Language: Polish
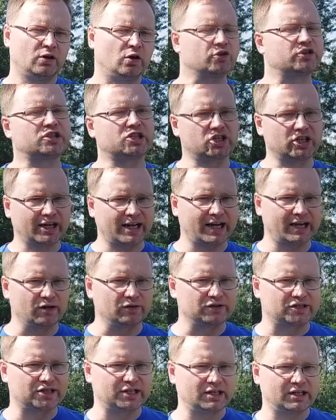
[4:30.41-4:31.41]

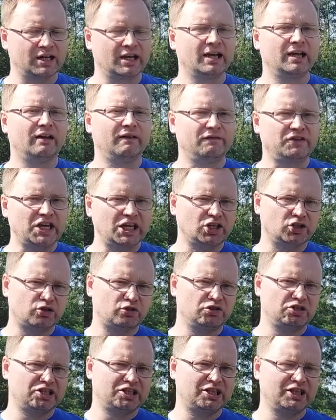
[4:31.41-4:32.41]
ostrzegających,
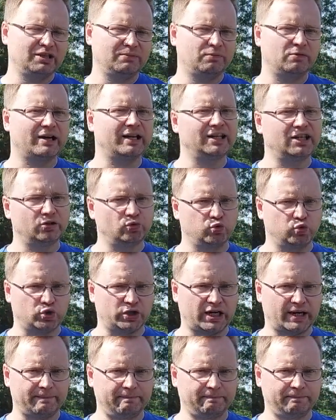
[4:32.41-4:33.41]
większość z nich była
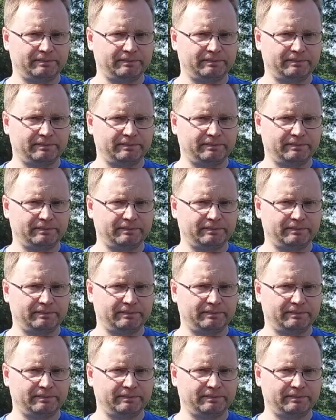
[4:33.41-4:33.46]
nieduża,